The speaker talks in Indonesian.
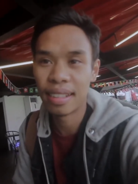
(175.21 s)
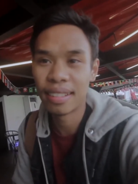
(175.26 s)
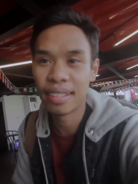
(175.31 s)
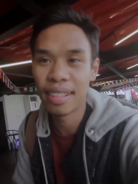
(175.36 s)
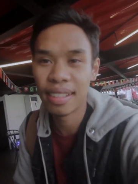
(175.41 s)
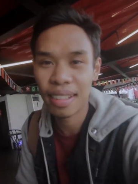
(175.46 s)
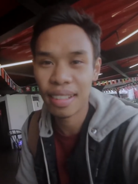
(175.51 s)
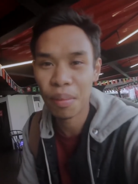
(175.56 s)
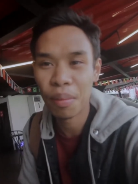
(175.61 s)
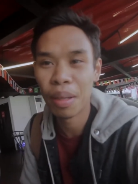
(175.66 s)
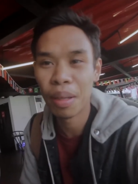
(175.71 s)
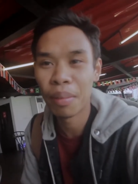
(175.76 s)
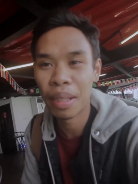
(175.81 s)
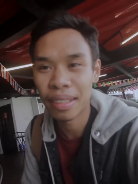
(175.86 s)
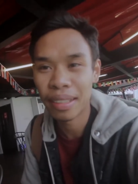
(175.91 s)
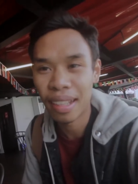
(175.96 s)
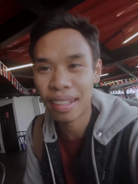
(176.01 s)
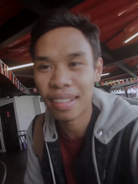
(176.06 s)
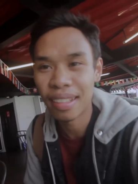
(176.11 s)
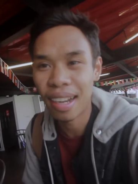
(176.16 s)
si sambal
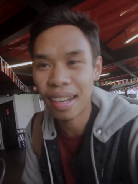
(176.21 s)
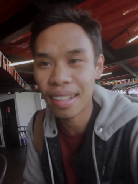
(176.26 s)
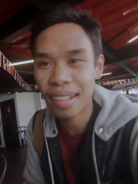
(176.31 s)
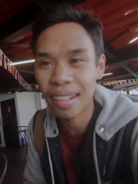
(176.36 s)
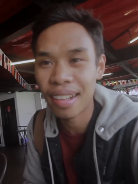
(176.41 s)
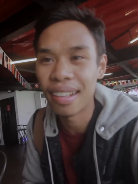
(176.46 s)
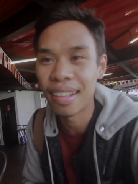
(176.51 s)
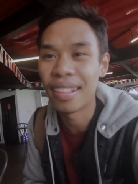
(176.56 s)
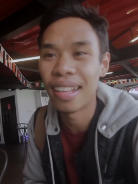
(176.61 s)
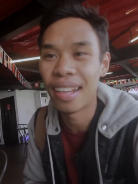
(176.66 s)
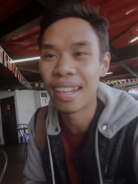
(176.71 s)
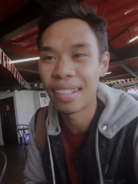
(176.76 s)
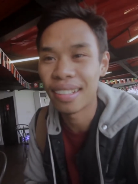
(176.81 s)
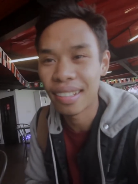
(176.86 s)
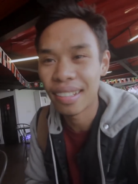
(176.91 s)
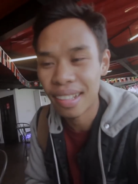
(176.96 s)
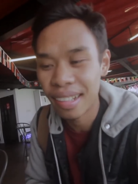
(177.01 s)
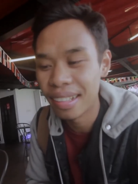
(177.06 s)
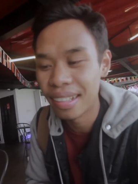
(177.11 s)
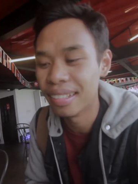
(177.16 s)
matanya akhirnya
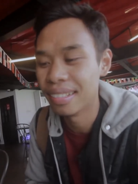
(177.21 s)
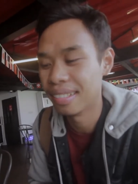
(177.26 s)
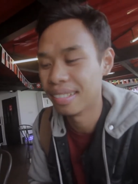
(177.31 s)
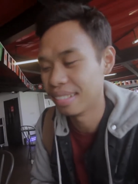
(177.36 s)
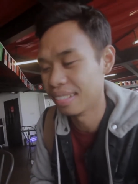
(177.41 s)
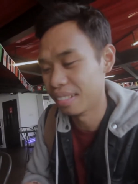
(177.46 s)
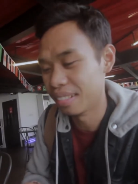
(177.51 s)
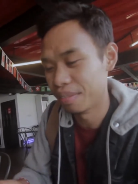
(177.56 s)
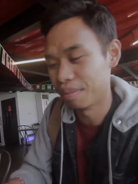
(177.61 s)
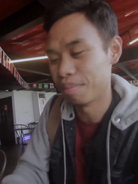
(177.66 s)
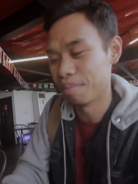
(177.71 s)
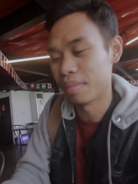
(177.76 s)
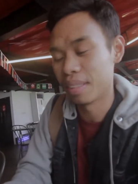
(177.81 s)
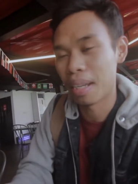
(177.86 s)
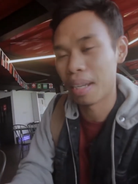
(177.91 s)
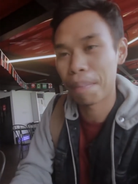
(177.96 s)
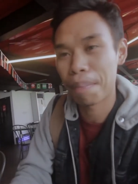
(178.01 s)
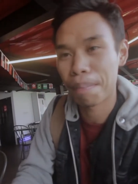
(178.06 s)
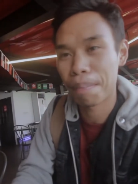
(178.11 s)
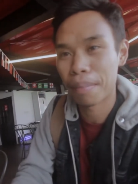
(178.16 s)
datang
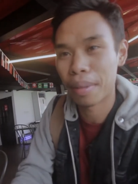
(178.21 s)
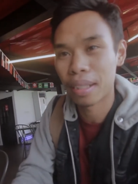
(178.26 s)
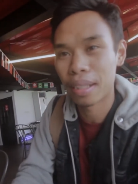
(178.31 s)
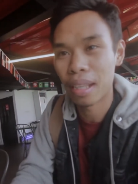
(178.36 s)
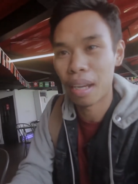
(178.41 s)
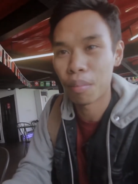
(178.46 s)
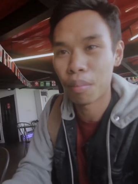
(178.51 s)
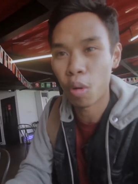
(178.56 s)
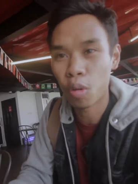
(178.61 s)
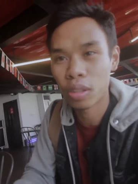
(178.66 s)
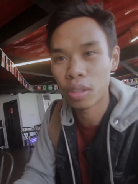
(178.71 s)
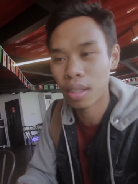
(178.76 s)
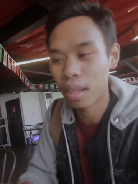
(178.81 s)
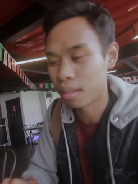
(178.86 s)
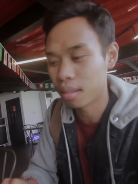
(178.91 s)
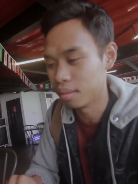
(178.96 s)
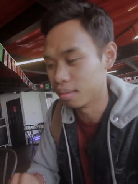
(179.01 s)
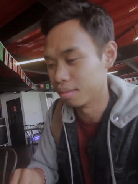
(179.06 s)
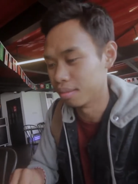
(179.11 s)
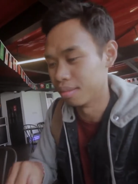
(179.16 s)
yap unboxing